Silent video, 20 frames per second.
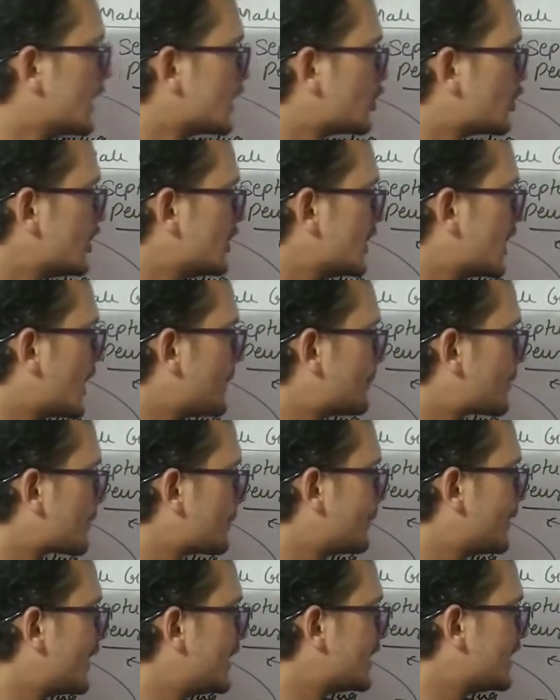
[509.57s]
क्योंकि यहाँ पर
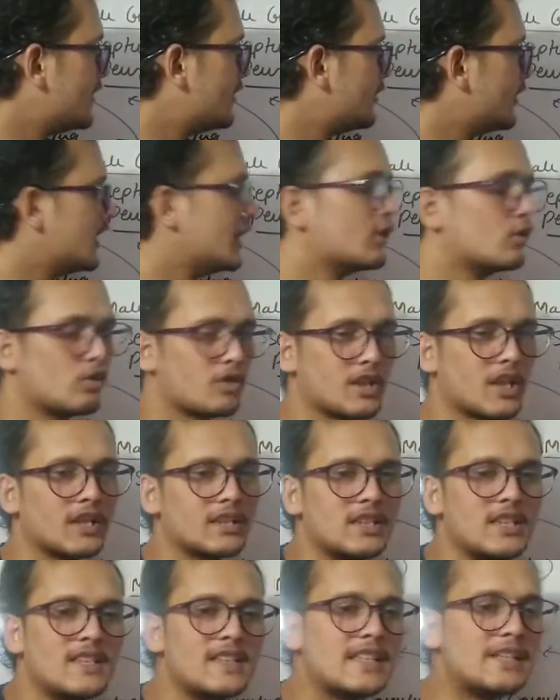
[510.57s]
ब्लड की फिलिंग हो
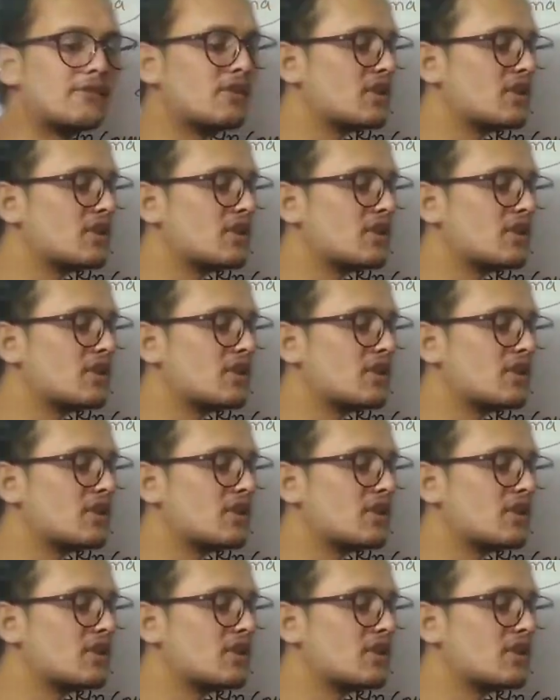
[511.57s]
जाती है इसी